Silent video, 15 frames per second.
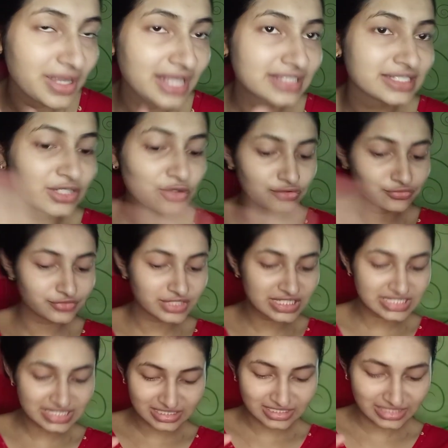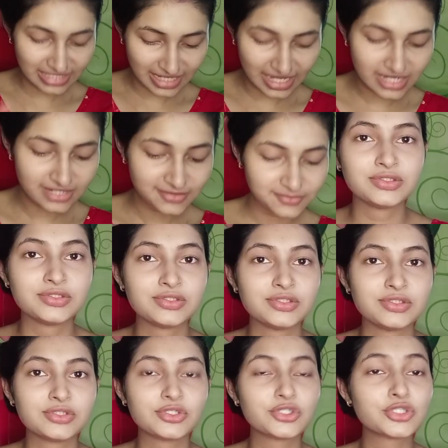আছে কোনো ফিনিশিং নেই
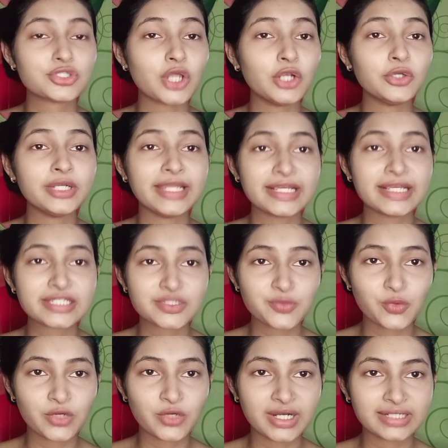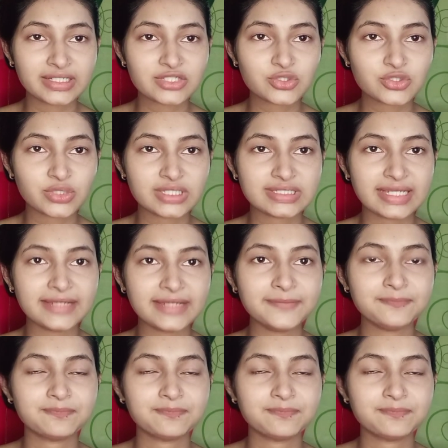সো চলো নেক্সট প্রোডাক্টে চলে যাই